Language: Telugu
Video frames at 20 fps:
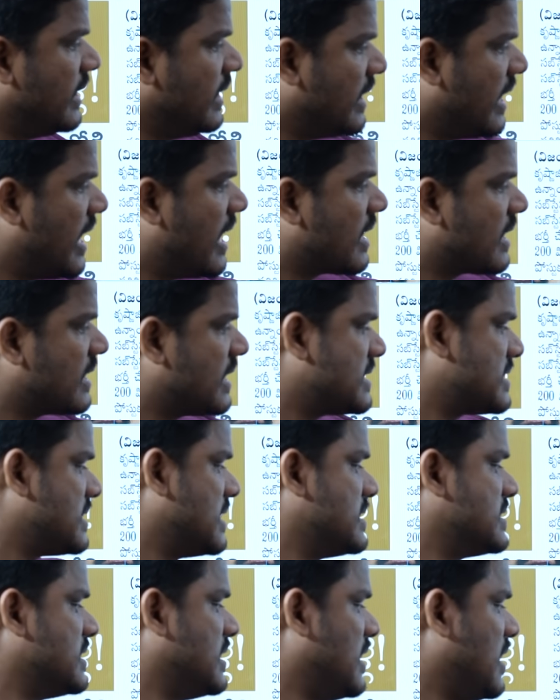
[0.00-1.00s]
ఎన్టీఆర్
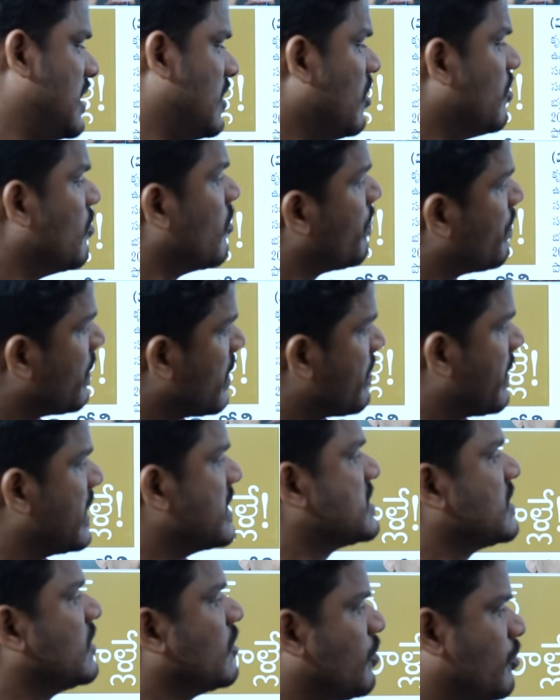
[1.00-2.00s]
కృష్ణా జిల్లాల్లో ముప్పై
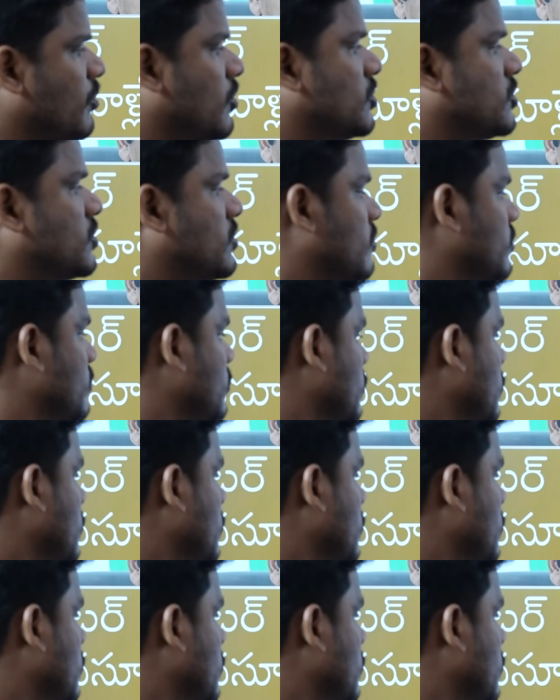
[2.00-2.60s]
పైచిలకు పోస్టులు